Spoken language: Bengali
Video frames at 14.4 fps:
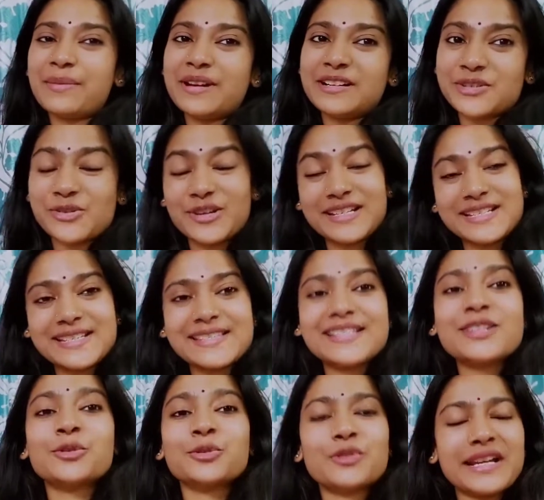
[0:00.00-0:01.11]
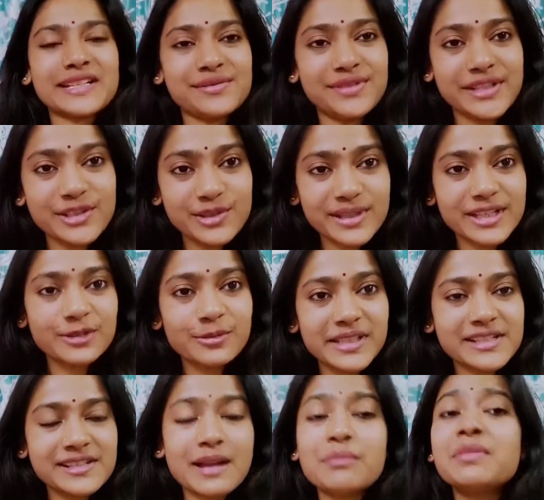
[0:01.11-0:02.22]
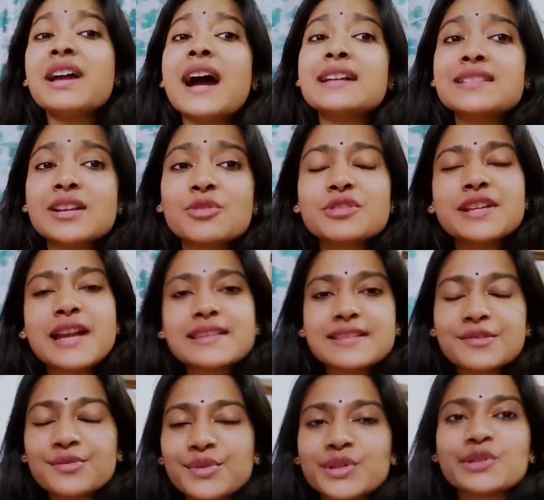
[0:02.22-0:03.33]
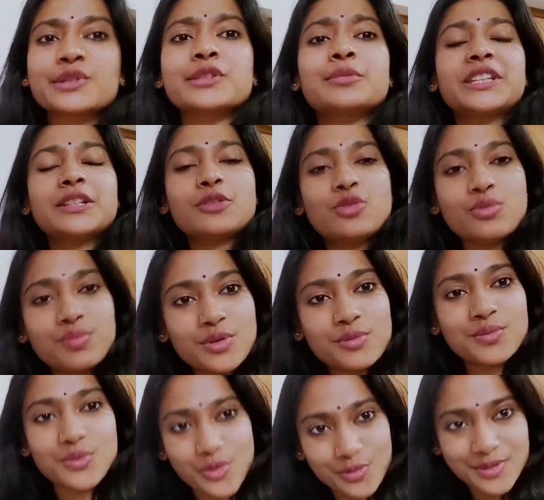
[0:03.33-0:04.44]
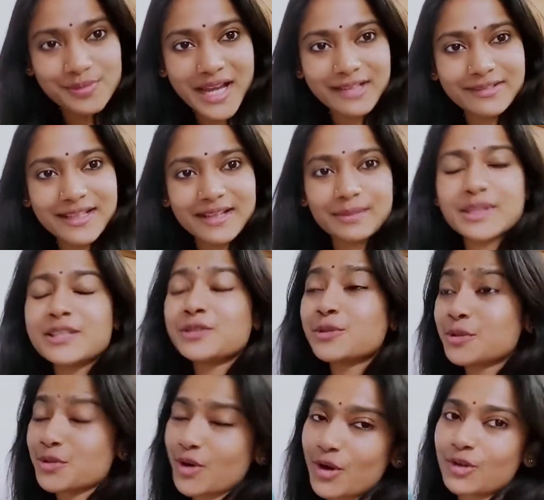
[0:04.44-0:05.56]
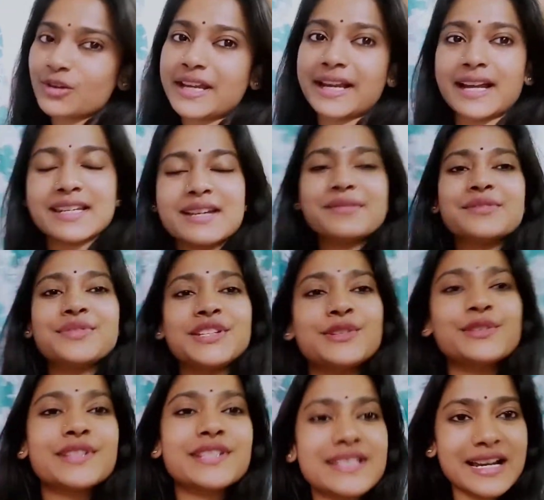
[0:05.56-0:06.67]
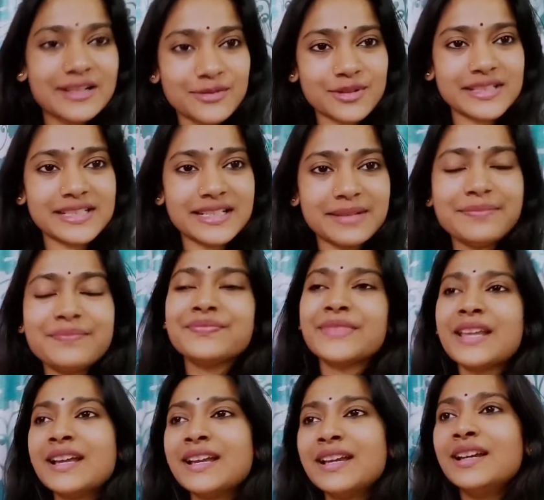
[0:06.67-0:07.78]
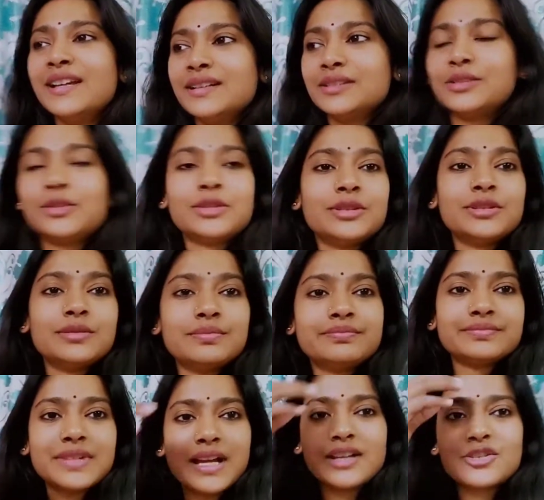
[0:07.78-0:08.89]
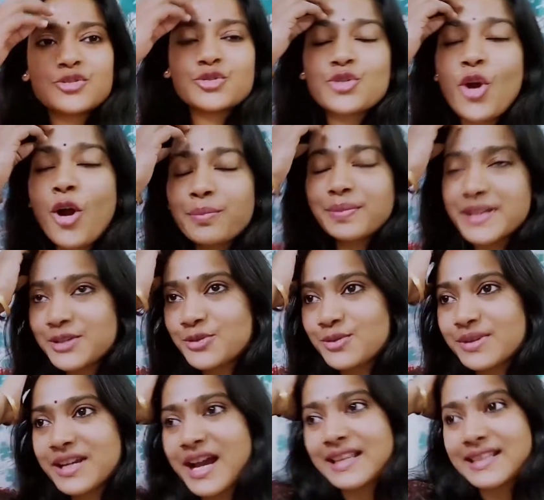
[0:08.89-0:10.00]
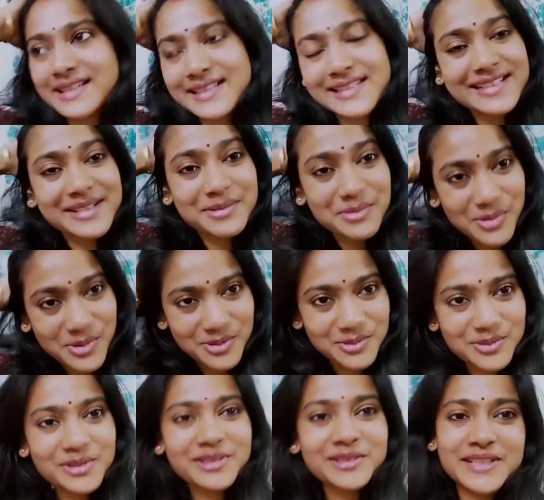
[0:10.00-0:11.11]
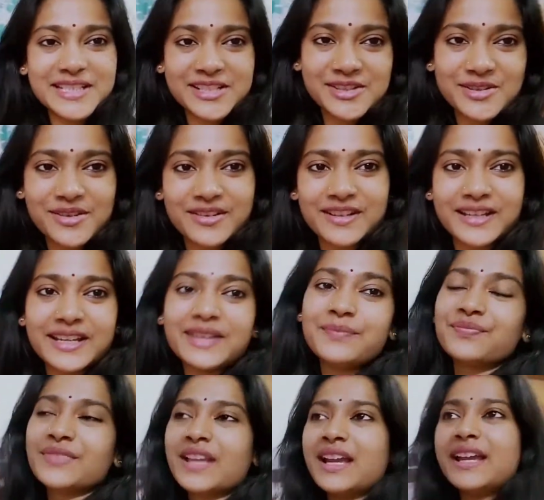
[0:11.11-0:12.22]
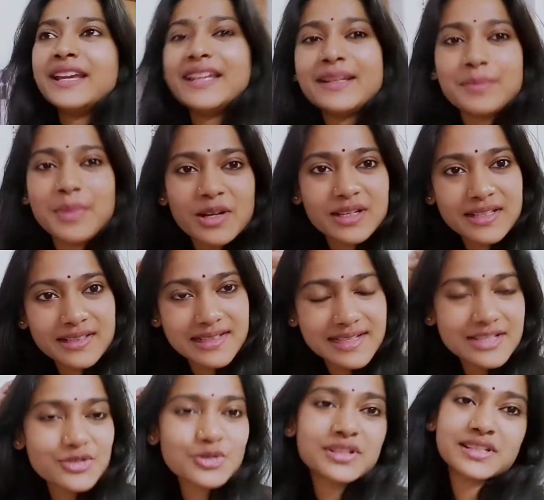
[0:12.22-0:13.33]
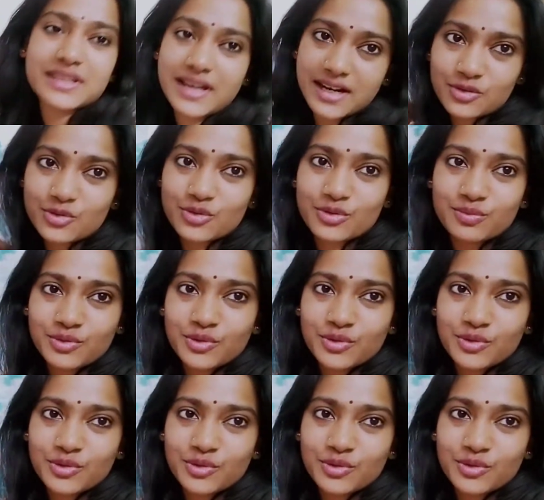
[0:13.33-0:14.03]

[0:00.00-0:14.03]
চলে এসেছি নতুন একটা ভিডিও নিয়ে তোমাদের সামনে আশা করছি আজকের ভিডিওটা তোমাদের খুব খুব খুবই ভালো লাগবে তো চলো এখানে আমি ভিডিওটা স্টার্ট করে দিলাম তো সব কিছুরই আজকে যেটা বলবো তোমাদের সঙ্গে ইম্পর্টেন্ট কিছুই শেয়ার করব